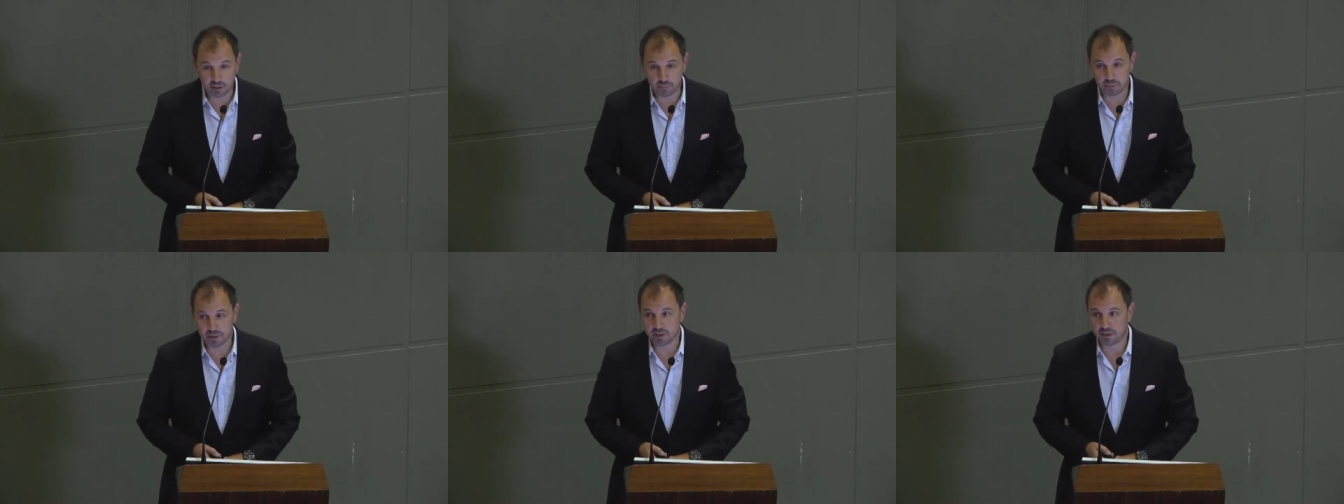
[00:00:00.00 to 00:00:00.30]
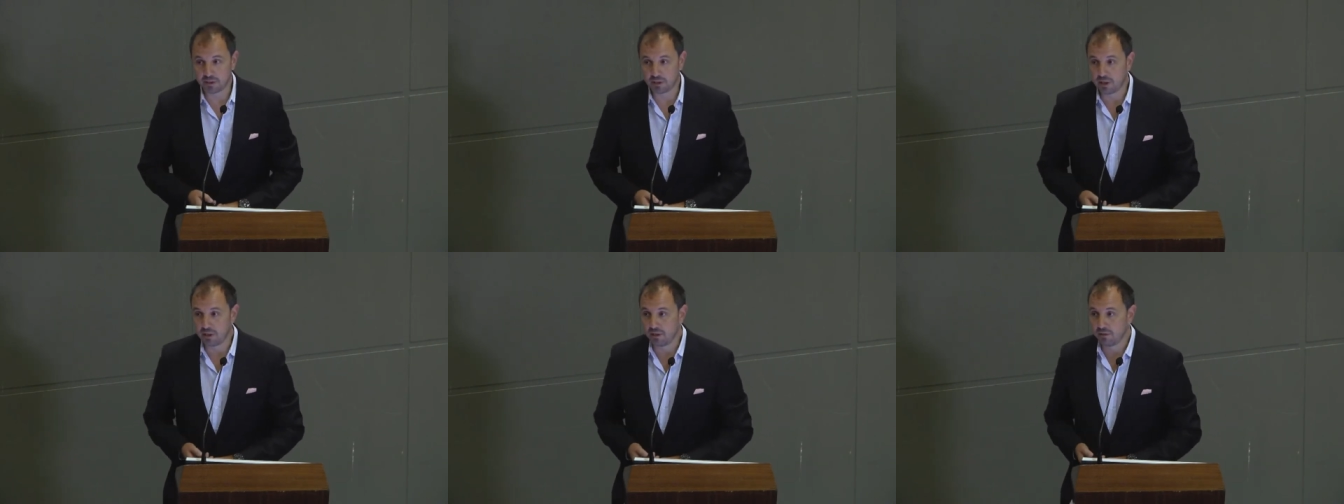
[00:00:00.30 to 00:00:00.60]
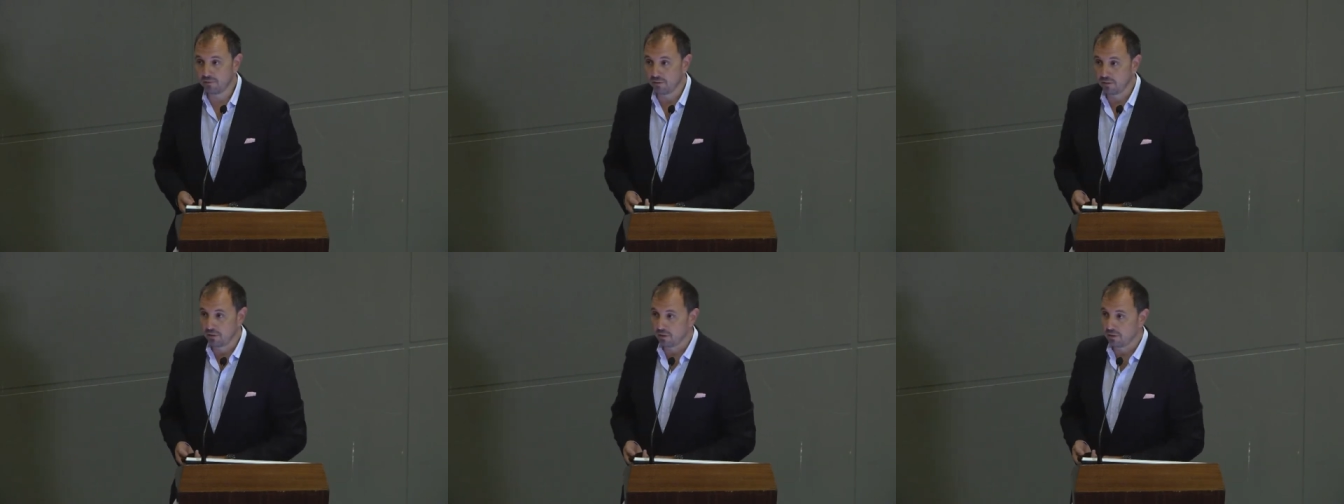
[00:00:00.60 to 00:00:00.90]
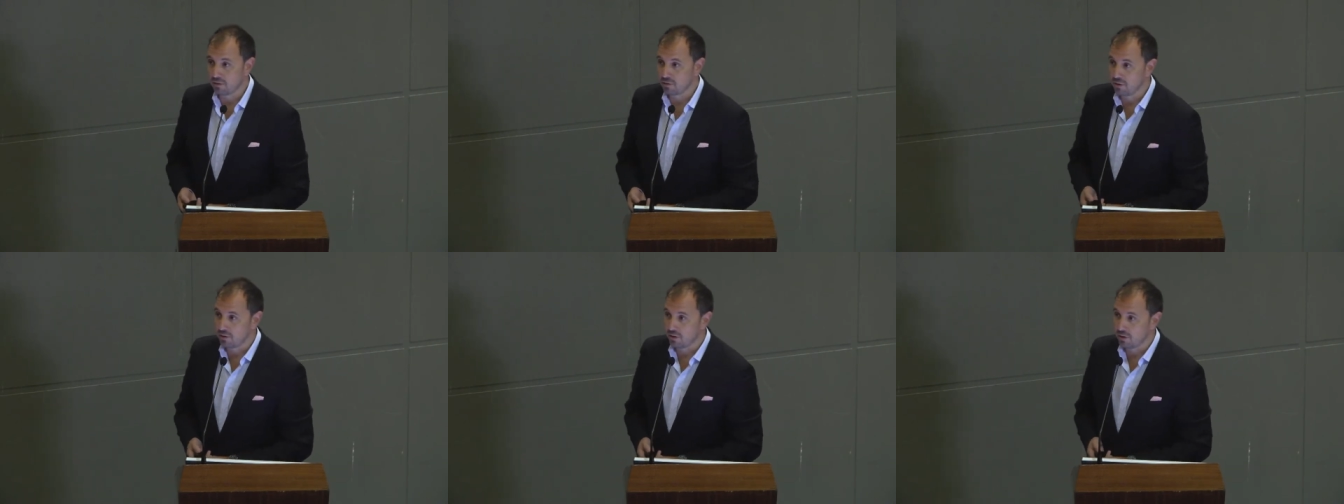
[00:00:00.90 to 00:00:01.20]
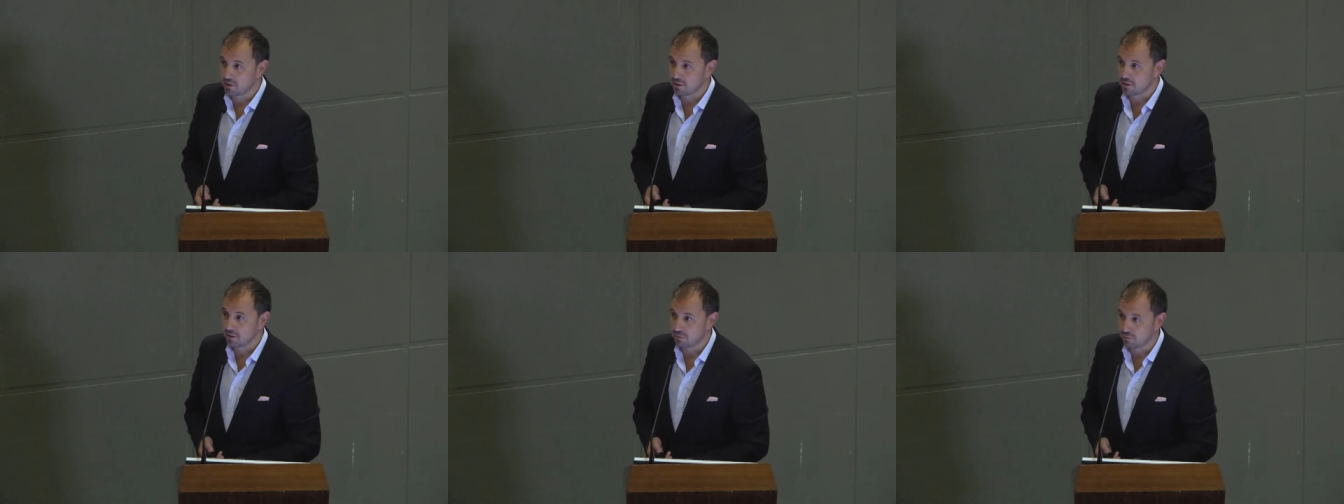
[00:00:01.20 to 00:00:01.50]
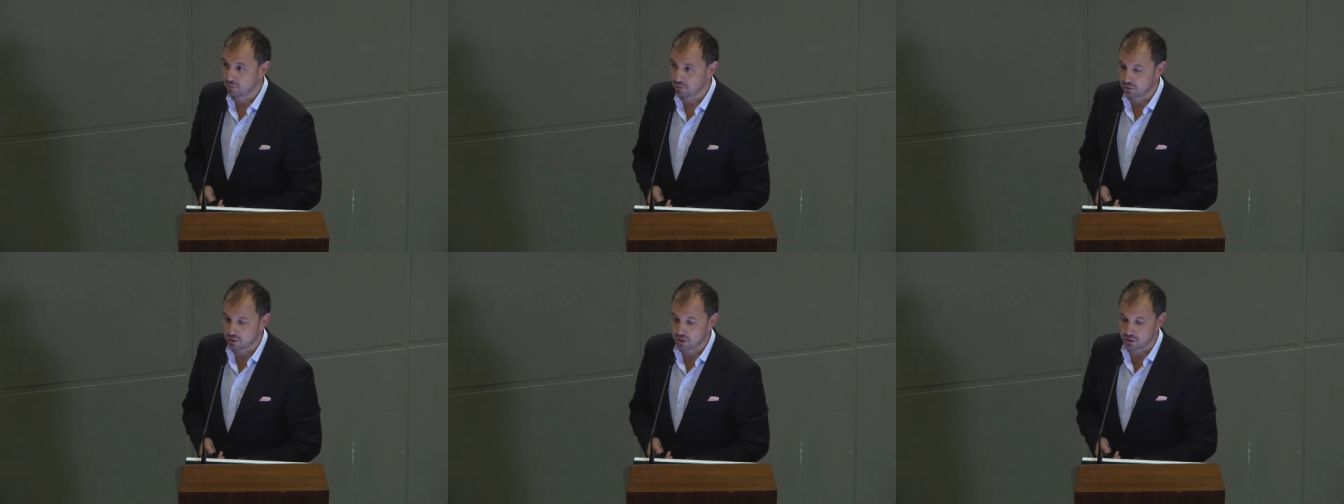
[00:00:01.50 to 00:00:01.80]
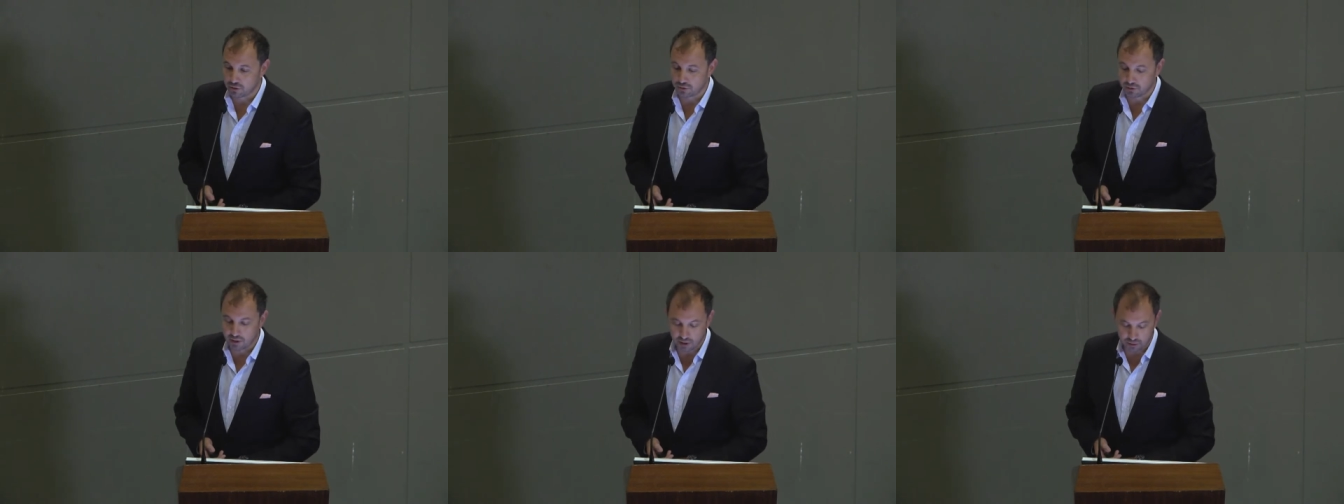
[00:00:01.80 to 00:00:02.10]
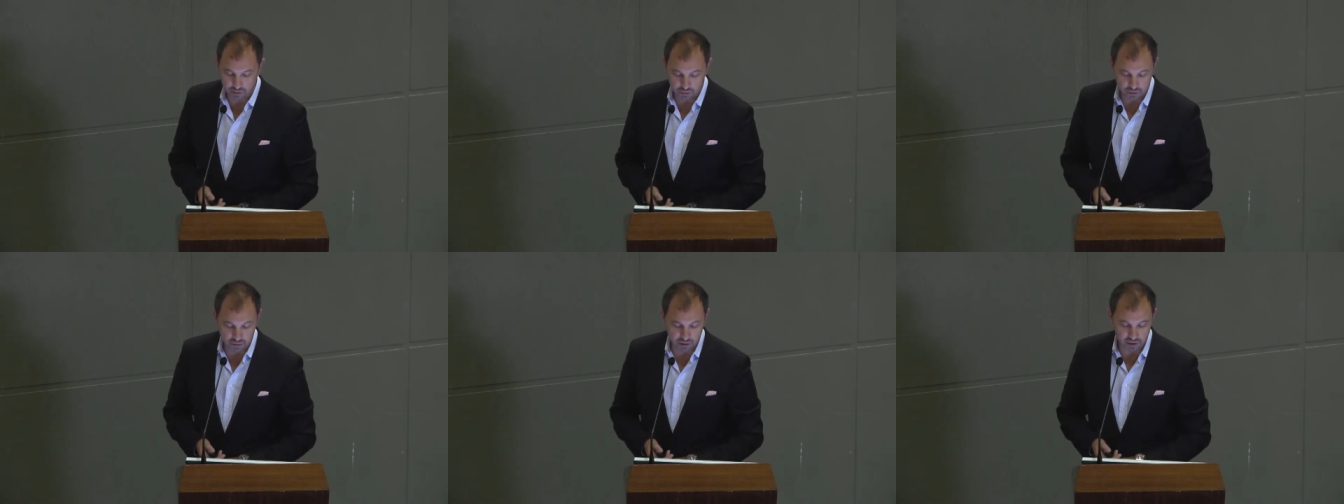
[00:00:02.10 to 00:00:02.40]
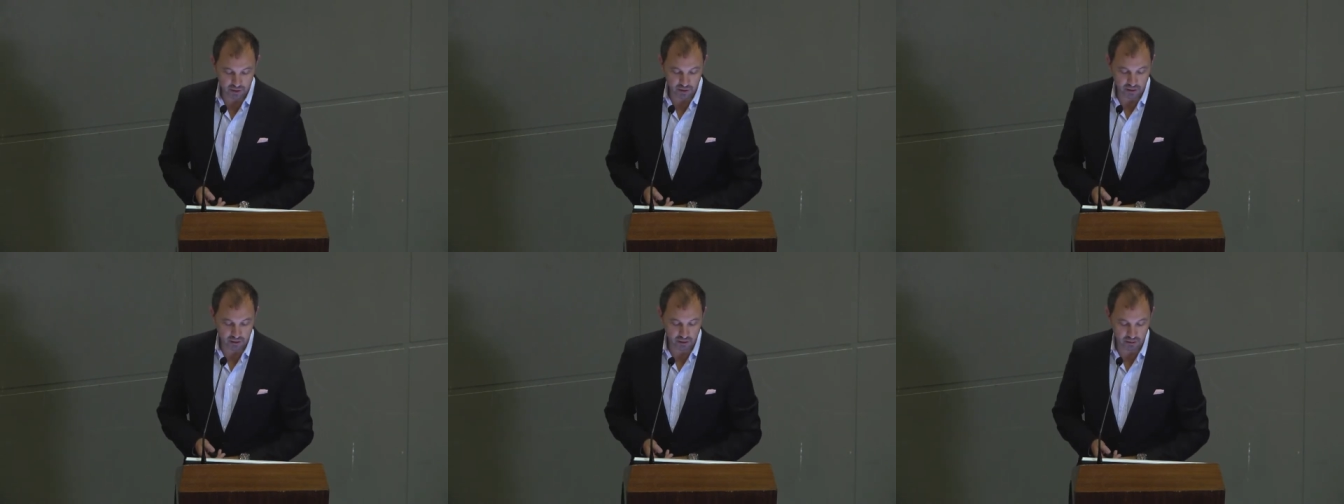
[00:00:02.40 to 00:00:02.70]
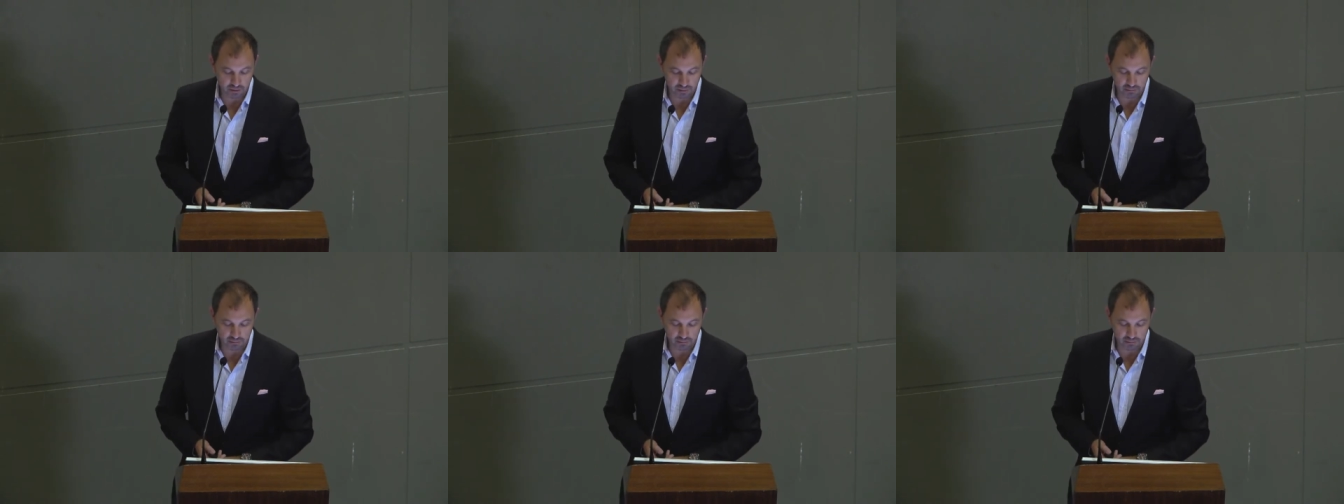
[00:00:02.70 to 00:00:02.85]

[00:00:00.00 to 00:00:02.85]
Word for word: representar y defender los intereses de nuestros asociados, de,